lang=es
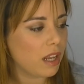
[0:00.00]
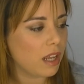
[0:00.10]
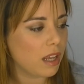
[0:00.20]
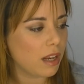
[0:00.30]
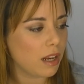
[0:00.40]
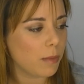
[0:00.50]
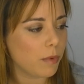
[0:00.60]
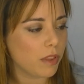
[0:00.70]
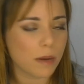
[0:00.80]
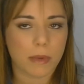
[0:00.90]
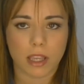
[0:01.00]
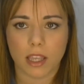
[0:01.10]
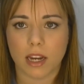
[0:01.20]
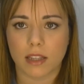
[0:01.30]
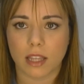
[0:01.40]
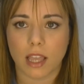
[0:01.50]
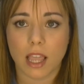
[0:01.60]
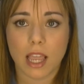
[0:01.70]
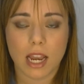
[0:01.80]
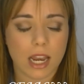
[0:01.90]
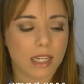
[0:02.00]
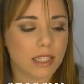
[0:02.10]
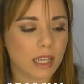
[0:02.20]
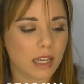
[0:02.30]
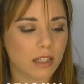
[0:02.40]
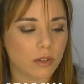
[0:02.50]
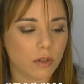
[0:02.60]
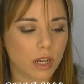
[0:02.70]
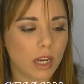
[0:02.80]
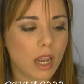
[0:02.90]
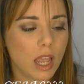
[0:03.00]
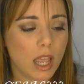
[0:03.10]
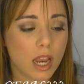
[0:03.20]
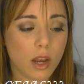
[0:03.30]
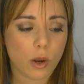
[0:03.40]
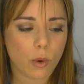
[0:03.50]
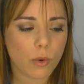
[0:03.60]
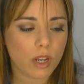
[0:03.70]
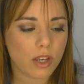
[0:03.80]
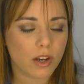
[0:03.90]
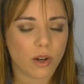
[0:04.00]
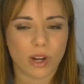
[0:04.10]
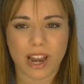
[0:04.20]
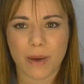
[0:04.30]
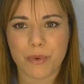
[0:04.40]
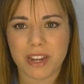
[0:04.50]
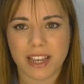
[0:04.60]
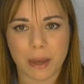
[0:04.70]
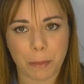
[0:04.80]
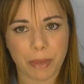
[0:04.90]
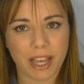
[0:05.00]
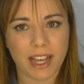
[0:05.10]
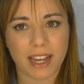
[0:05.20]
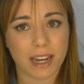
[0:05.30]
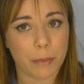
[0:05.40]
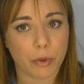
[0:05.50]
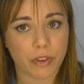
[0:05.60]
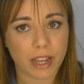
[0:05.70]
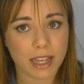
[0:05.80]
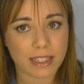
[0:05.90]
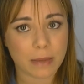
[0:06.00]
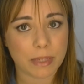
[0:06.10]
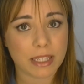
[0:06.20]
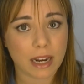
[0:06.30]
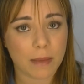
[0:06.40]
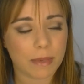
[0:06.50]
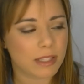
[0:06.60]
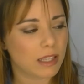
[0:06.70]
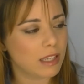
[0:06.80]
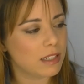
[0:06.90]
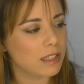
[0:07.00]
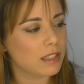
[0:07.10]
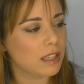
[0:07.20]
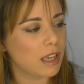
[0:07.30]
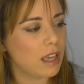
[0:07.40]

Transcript: el poder maquillarte las cejas con él. Lo único, la única pega que le pondría a esta máscara de pestañas es que